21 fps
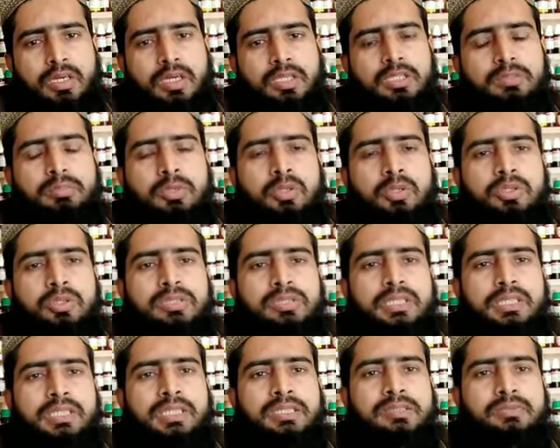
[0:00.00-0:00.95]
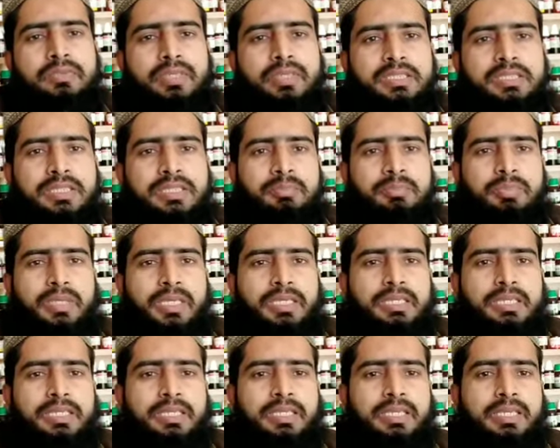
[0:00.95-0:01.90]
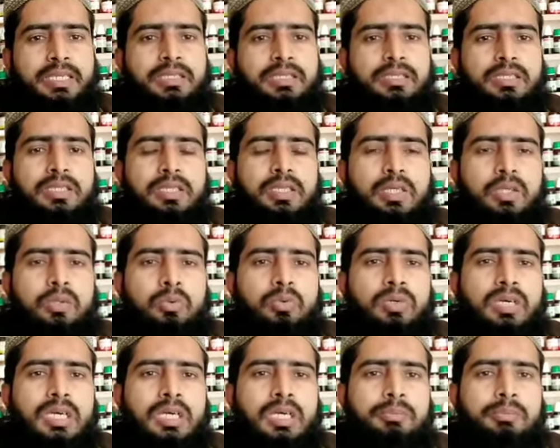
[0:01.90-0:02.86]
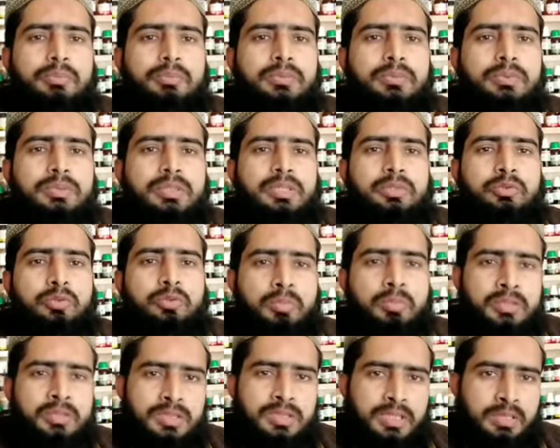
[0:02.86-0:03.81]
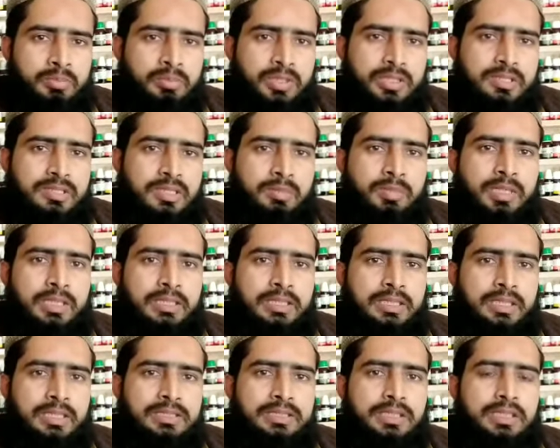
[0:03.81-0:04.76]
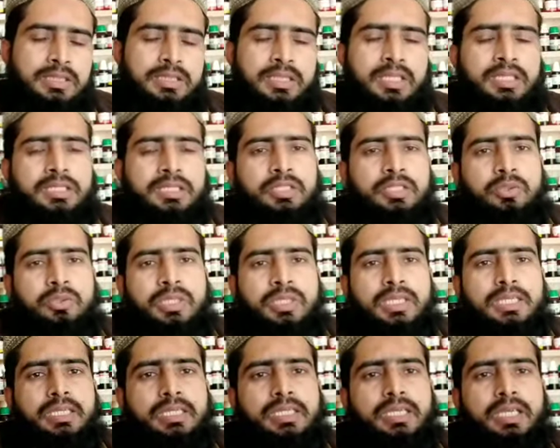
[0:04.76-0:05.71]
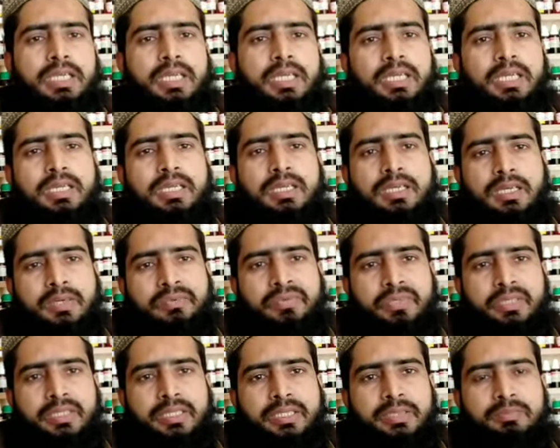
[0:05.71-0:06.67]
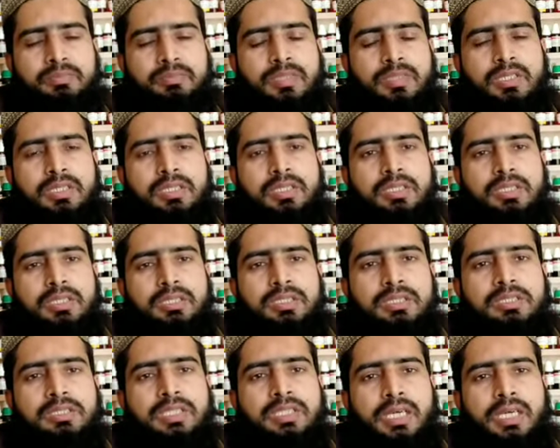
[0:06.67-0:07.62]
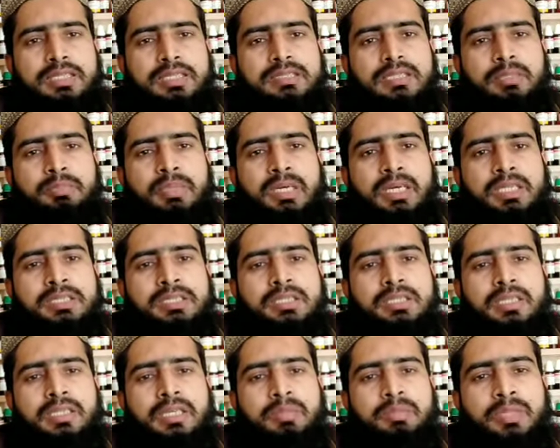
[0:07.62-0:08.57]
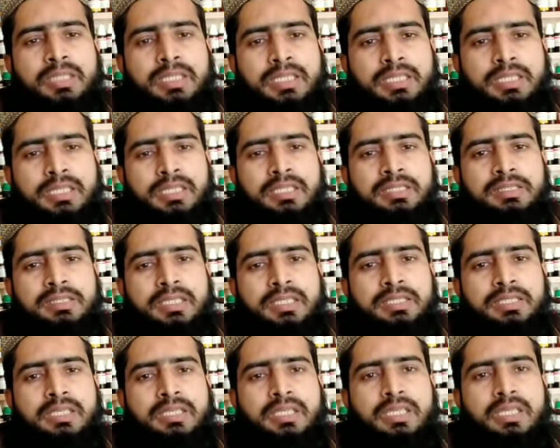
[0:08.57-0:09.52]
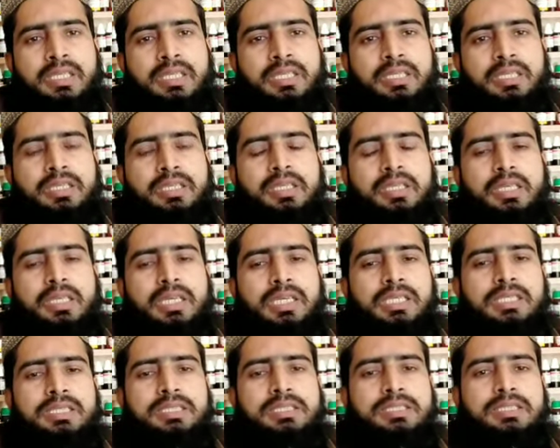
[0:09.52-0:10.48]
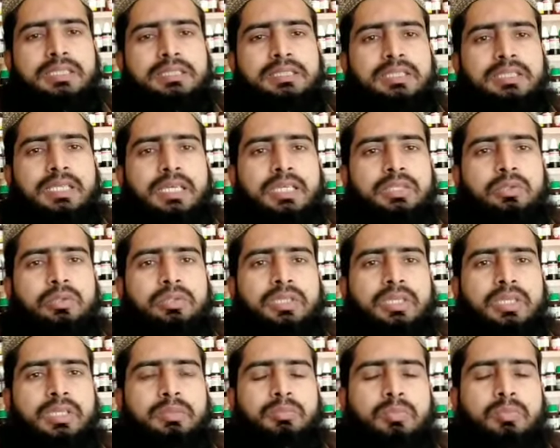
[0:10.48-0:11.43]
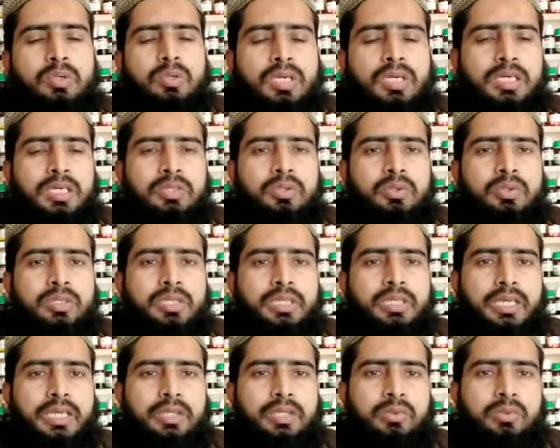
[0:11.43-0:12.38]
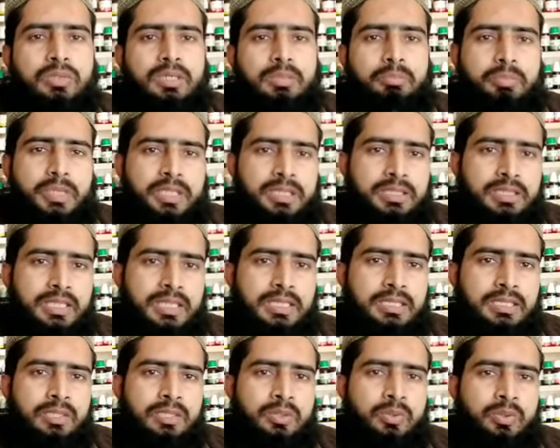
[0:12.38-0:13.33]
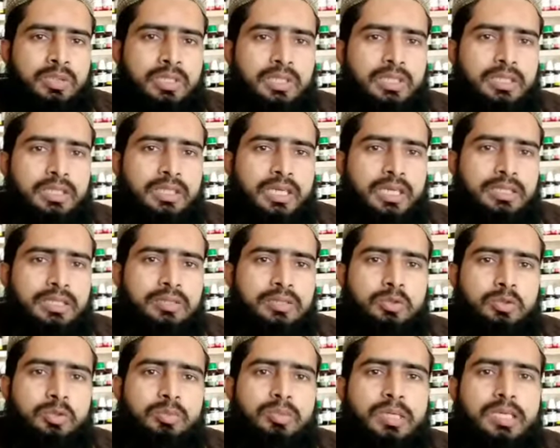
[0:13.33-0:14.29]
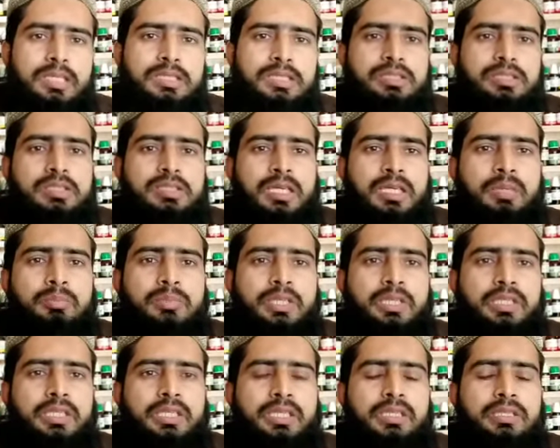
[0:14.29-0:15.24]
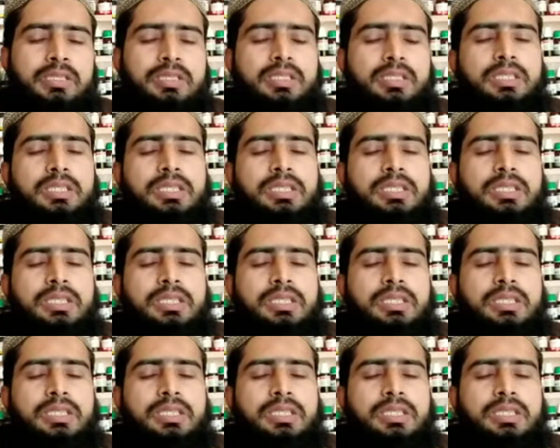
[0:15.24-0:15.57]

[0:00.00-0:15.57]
अगर बहुत ज़्यादा इन्फेक्शन फैल गया है तो आप ये सुबह शाम भी इस्तेमाल कर सकते हैं नहीं तो डेली का एक काफ़ी है ये चार से पाँच दिन आप बाकायदगी के साथ देंगे अगर इसके साथ उन्हें बुखार हो गया है तो आप पैनाडाल की गोली आधी सुबह आधी शाम दे दें